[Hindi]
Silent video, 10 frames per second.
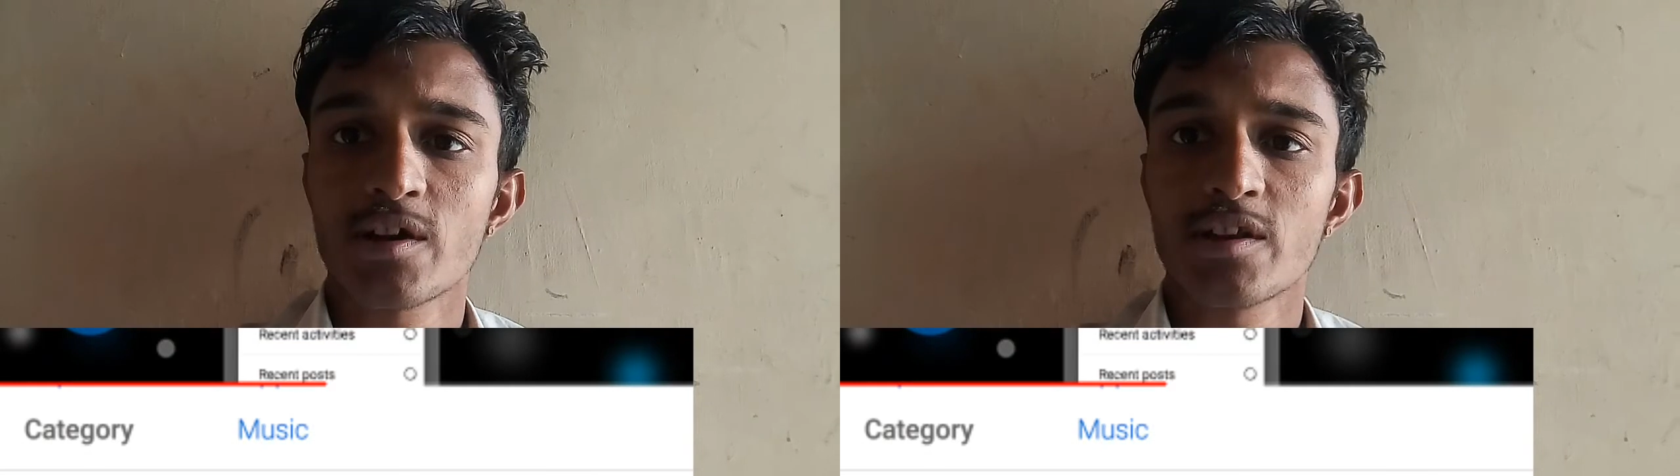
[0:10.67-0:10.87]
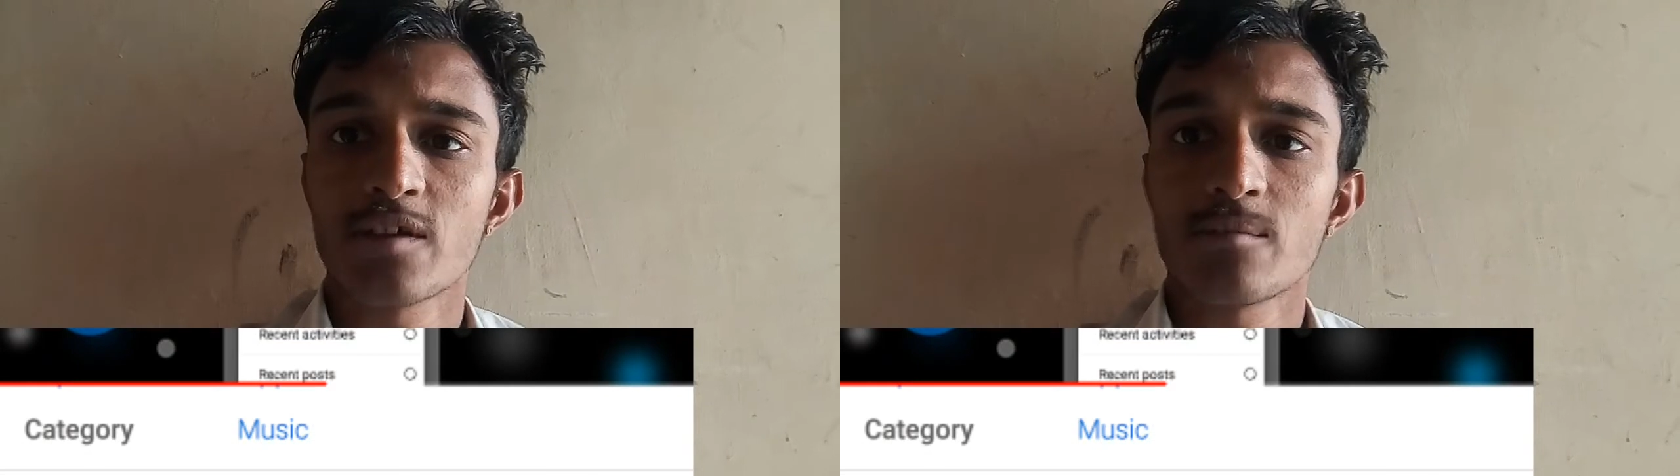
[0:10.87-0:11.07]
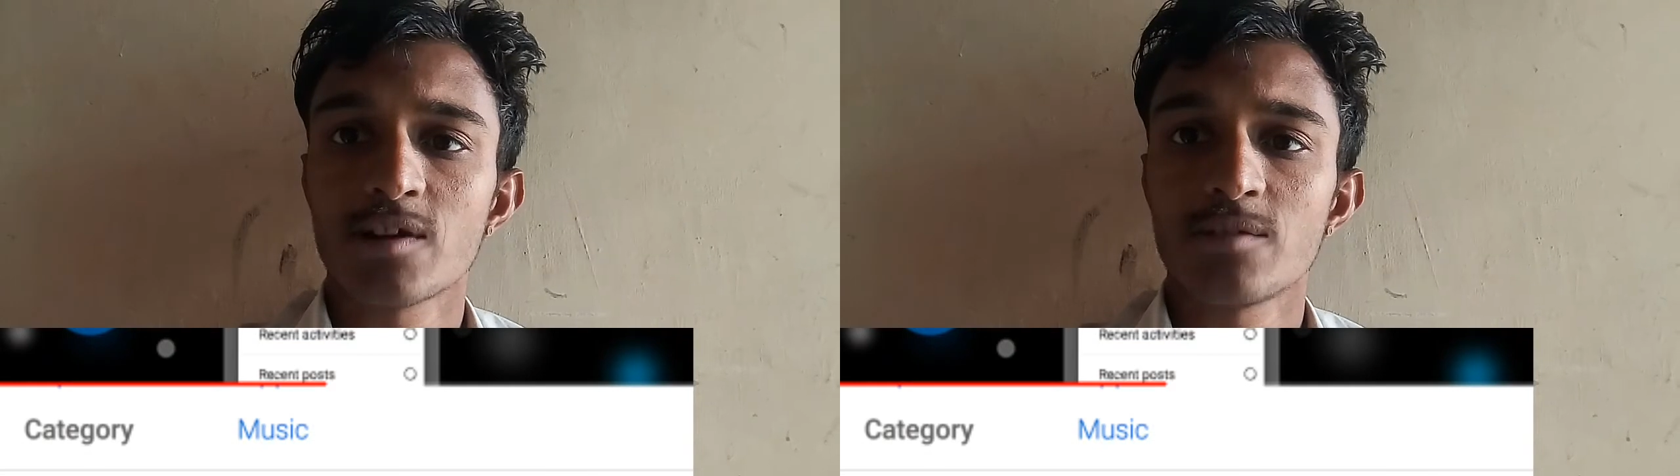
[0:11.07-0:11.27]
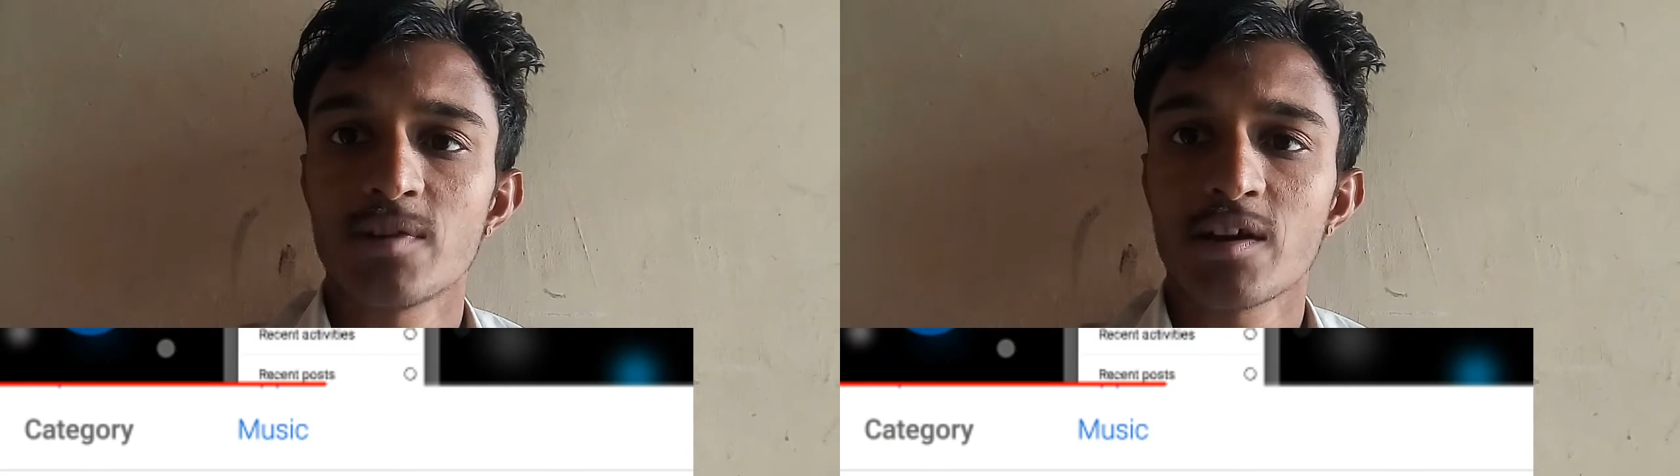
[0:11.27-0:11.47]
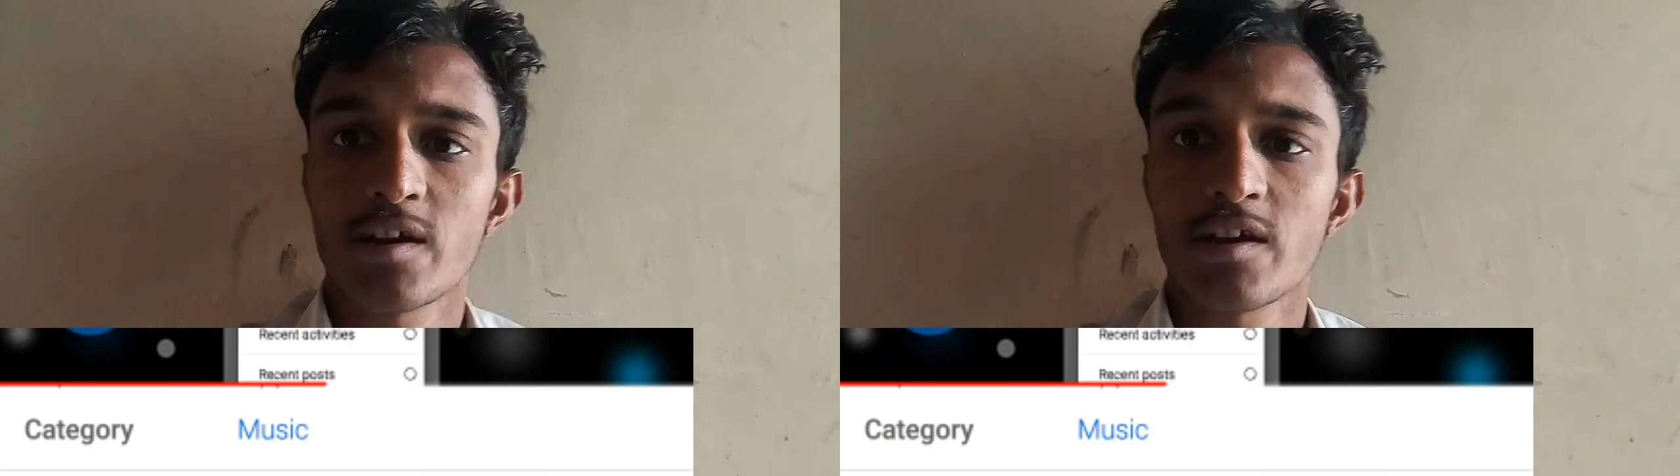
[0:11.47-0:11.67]
करने के बाद
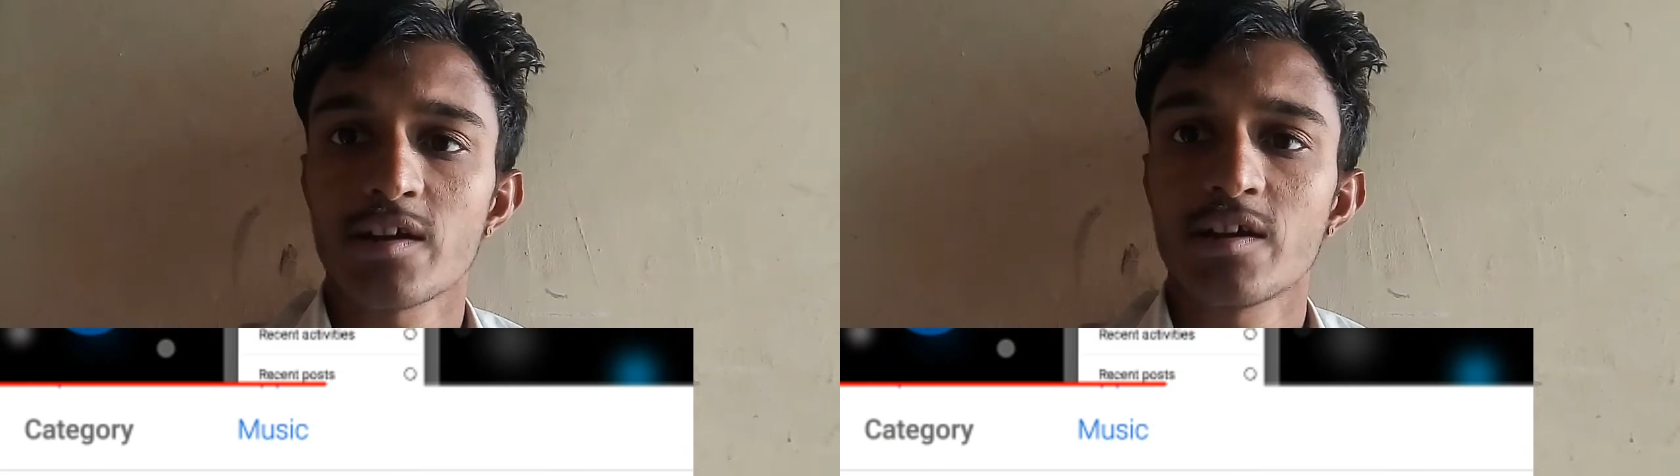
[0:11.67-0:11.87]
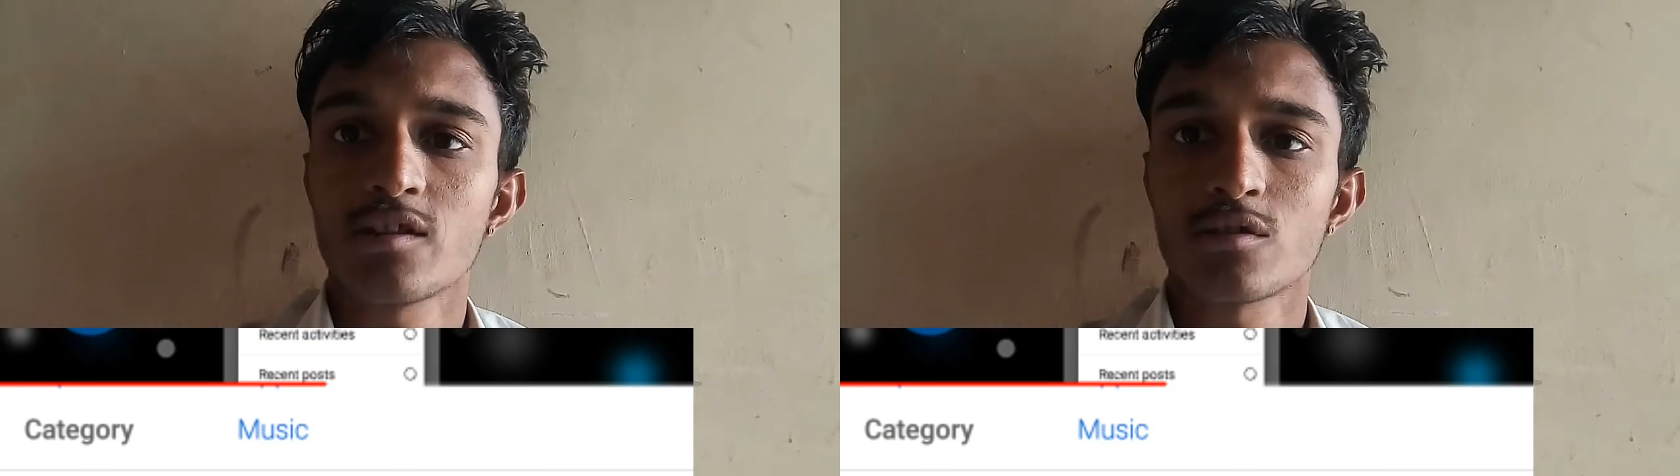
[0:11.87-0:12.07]
में कैटेगरी